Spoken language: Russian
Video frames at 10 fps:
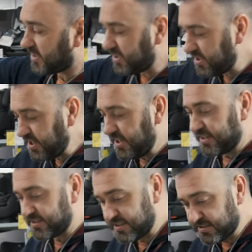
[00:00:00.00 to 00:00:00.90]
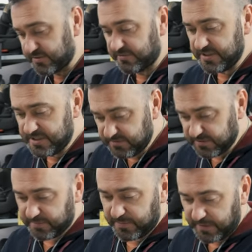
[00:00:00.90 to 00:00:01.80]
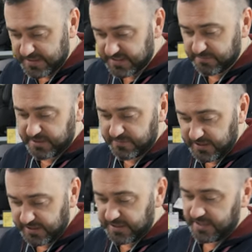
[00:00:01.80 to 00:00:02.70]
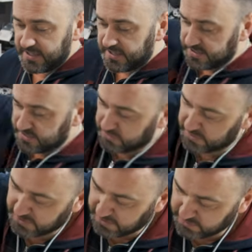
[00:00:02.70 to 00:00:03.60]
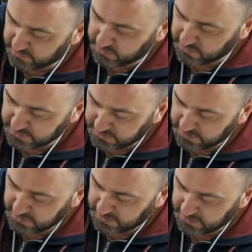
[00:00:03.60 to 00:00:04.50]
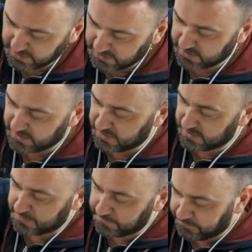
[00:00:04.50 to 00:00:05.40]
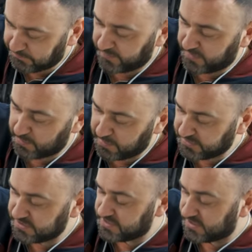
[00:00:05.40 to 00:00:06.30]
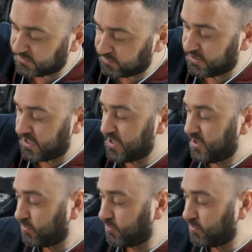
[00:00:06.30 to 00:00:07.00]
И здесь вот видите, вот по пальцам моим видно, сколько уходит э, наполнителя туда.